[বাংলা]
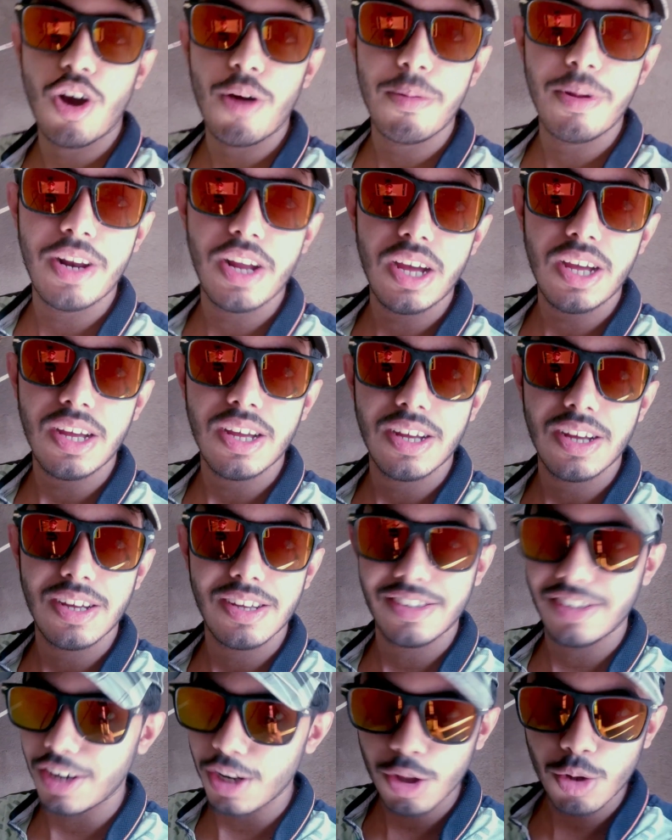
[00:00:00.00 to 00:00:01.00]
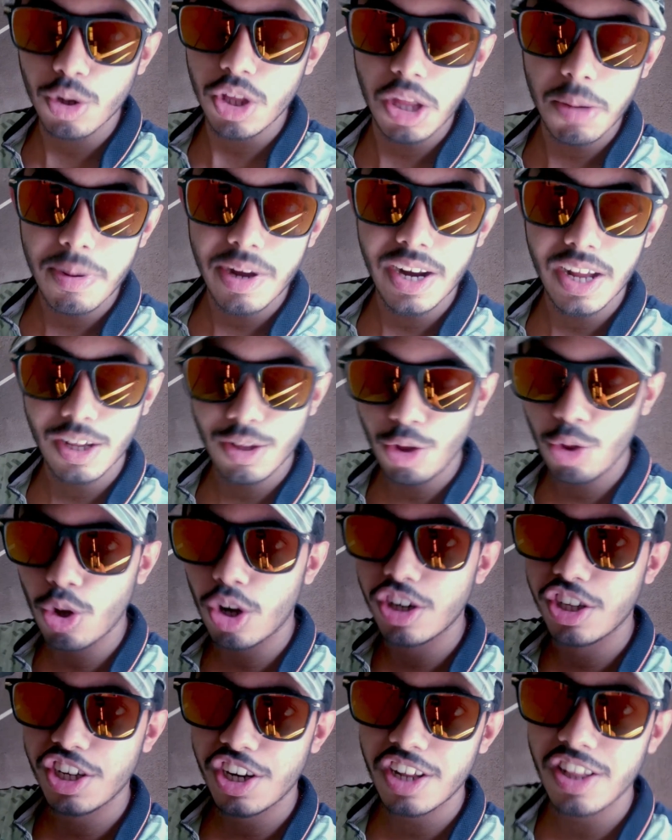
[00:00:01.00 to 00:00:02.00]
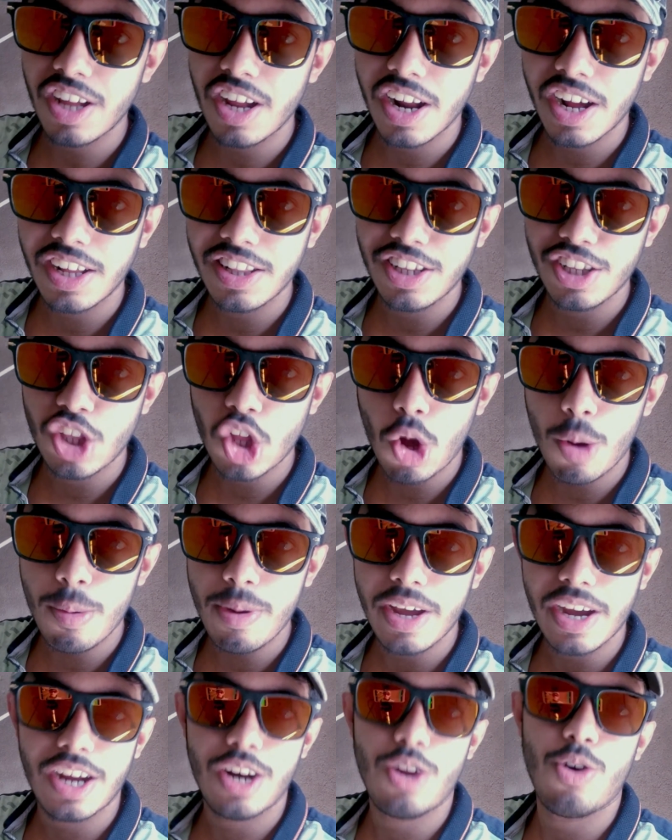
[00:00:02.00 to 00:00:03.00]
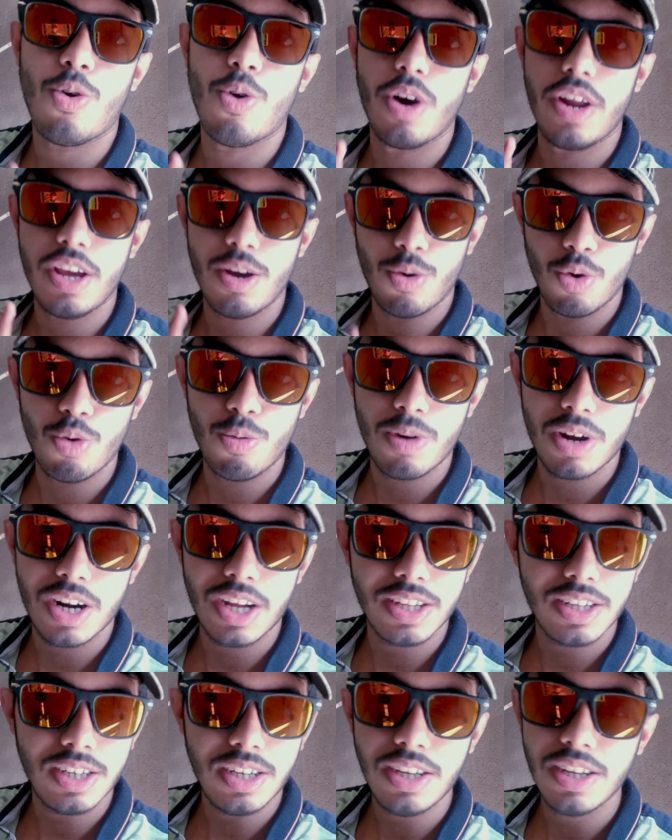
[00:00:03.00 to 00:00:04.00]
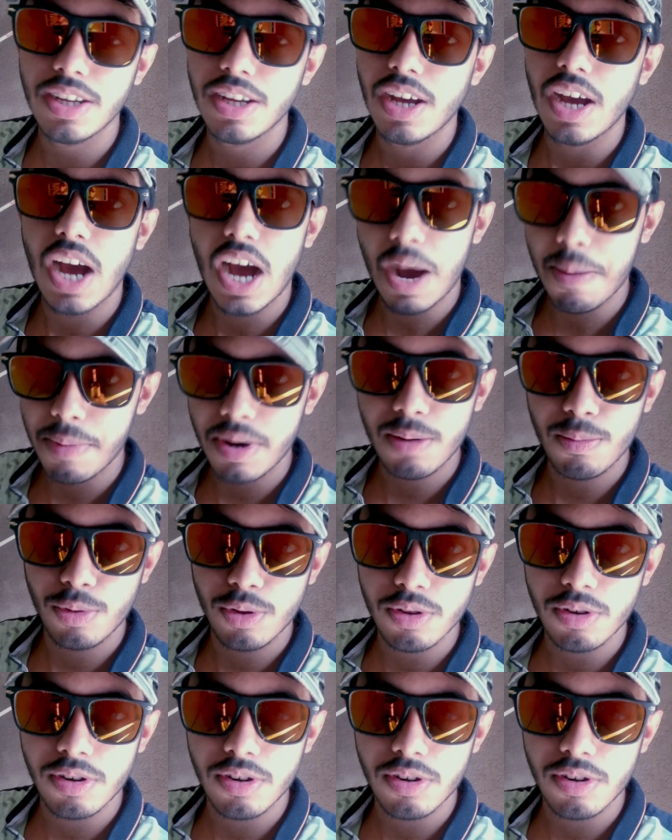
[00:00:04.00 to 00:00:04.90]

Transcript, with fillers: হবে না সেটা তো হতে পারে না কিন্তু দরজাটা তার আগে দিতে হবে এখানে অনেক হনুমান আছে আমার মতন